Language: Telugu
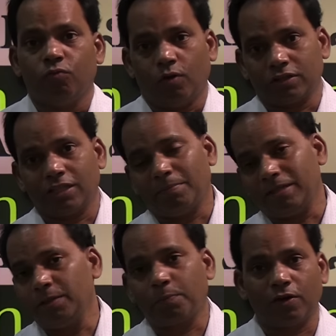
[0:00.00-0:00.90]
వంద
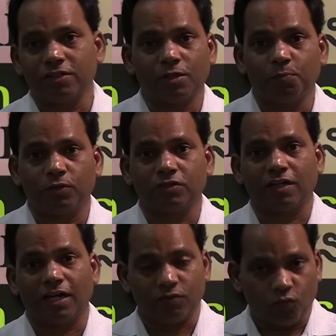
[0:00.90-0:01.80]
మంది ప్రయోజనం
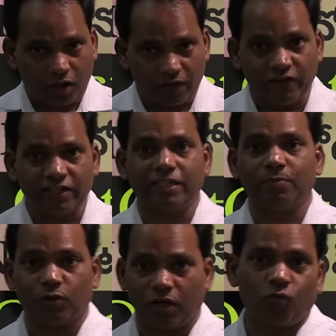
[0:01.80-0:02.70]
పొందడం కాదు ఒక్క
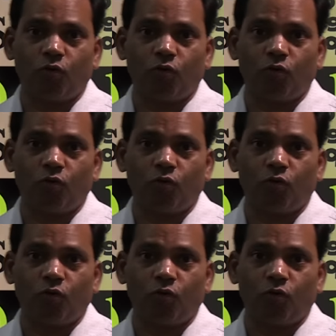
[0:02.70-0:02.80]
విక్టిమ్ ఉన్న